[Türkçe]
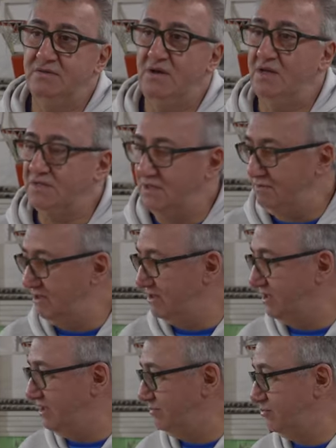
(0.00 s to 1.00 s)
antrenmanını
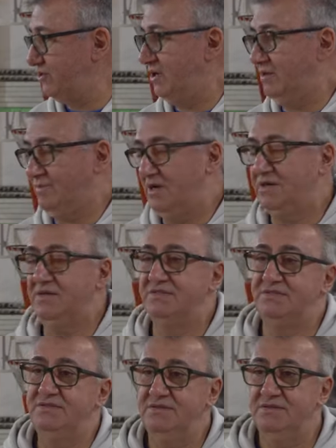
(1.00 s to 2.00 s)
gelip burada yapar
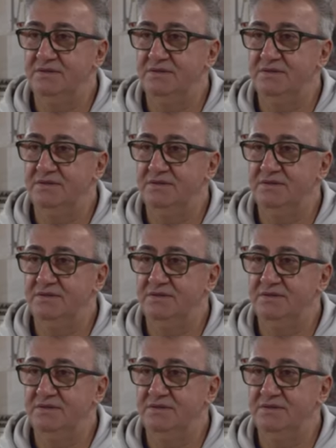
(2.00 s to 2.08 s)
yazın.